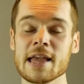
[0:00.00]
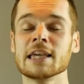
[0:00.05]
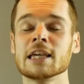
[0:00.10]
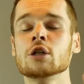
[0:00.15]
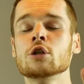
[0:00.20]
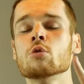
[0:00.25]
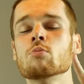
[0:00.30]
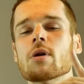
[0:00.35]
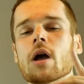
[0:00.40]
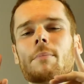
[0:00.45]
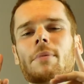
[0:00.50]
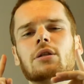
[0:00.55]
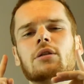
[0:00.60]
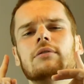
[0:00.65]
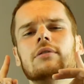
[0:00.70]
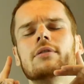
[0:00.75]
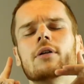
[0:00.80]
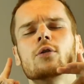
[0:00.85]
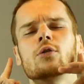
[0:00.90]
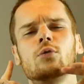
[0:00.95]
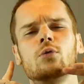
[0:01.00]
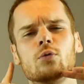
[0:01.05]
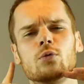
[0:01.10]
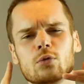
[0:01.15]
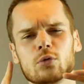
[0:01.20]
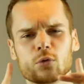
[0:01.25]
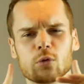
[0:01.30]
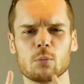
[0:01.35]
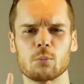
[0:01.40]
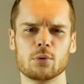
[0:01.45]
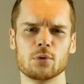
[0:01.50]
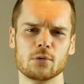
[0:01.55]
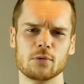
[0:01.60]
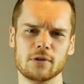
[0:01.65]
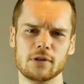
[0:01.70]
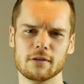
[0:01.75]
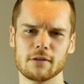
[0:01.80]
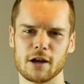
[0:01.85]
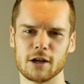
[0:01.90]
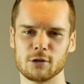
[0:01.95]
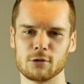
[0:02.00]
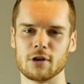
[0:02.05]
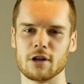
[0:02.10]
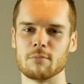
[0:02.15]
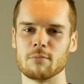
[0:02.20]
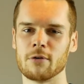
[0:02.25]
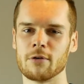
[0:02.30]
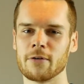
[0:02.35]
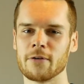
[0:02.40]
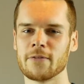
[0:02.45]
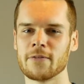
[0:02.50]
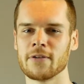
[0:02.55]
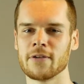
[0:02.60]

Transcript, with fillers: qui nous permet de vivre tout ce qu'on peut vivre actuellement.